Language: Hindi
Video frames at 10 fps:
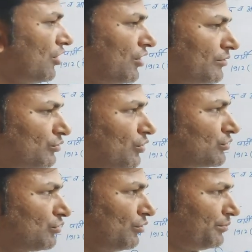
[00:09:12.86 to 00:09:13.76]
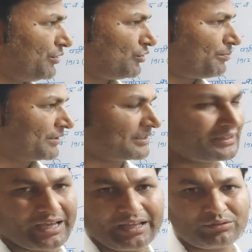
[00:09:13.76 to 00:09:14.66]
और दोस्तों वीडियो
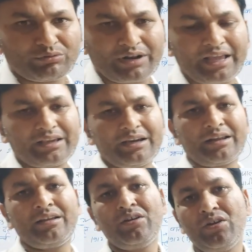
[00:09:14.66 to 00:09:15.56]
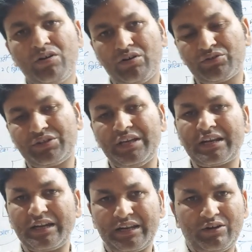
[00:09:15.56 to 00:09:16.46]
पसंद आए तो लाइक करें और
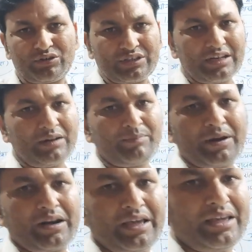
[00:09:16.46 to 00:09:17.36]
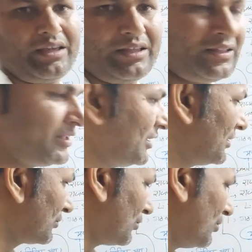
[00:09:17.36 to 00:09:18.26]
शेयर करें और चैनल पर नए हैं
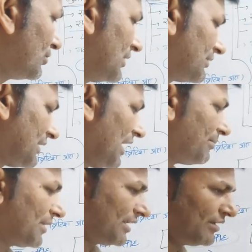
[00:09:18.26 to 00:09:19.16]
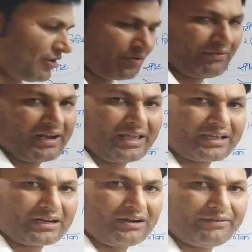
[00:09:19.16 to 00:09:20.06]
तो सब्सक्राइब करें और वेल
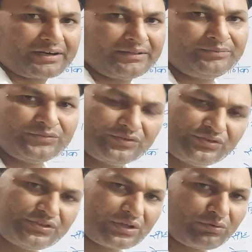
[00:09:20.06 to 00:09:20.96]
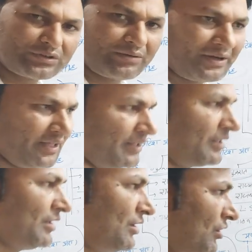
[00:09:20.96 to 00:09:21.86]
आइकन का बटन जरूर दबाएं